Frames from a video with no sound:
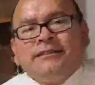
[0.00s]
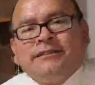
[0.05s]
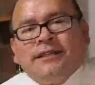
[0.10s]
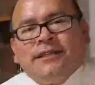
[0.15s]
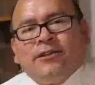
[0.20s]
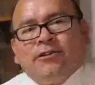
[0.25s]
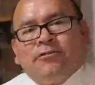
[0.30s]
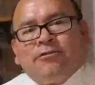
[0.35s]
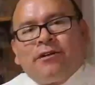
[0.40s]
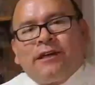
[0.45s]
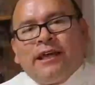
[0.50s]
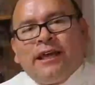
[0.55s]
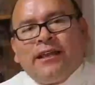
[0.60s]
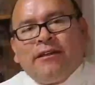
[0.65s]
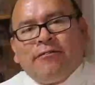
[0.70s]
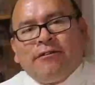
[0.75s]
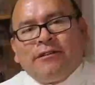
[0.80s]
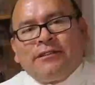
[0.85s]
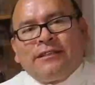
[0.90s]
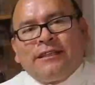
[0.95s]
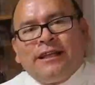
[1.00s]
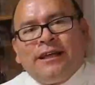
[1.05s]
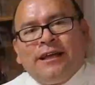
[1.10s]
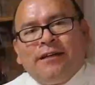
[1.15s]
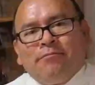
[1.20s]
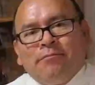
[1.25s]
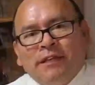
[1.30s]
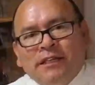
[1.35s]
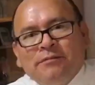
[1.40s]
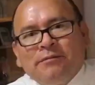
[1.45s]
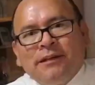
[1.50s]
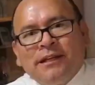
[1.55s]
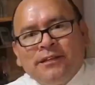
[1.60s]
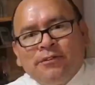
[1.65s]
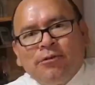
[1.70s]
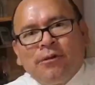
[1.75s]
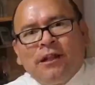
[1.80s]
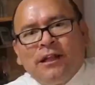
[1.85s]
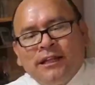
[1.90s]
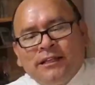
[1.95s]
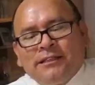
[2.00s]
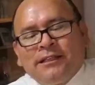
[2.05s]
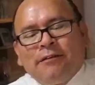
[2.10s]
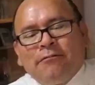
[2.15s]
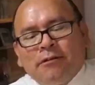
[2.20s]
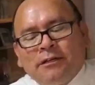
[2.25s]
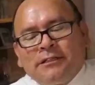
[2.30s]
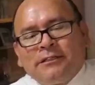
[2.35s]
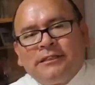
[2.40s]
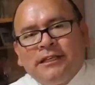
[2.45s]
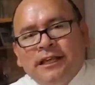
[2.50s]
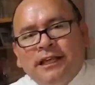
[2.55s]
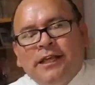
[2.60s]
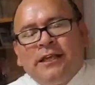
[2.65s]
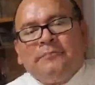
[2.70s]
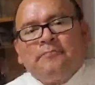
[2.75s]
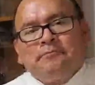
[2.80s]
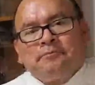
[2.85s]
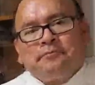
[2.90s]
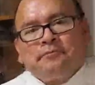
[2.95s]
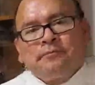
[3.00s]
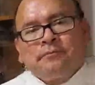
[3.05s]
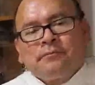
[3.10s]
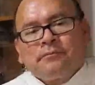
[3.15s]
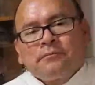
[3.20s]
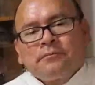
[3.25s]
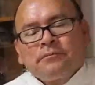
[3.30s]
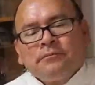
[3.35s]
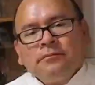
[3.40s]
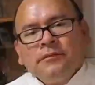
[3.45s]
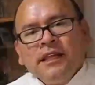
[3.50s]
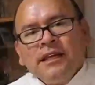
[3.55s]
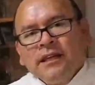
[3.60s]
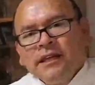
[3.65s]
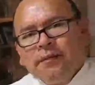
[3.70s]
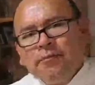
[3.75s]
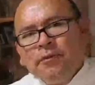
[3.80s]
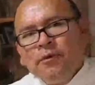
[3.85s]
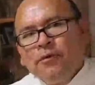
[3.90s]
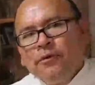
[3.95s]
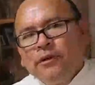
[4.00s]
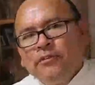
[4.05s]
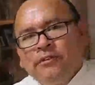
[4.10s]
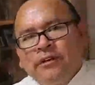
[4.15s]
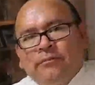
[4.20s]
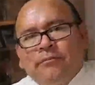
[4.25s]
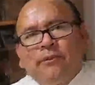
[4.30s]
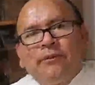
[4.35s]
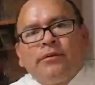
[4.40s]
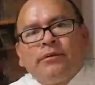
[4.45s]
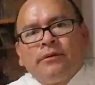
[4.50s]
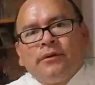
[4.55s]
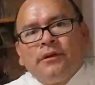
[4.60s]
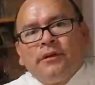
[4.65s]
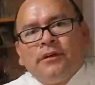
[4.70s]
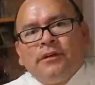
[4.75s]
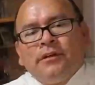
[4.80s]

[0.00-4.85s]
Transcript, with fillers: sino que nuestra misma naturaleza lo exige. Le pongo un ejemplo.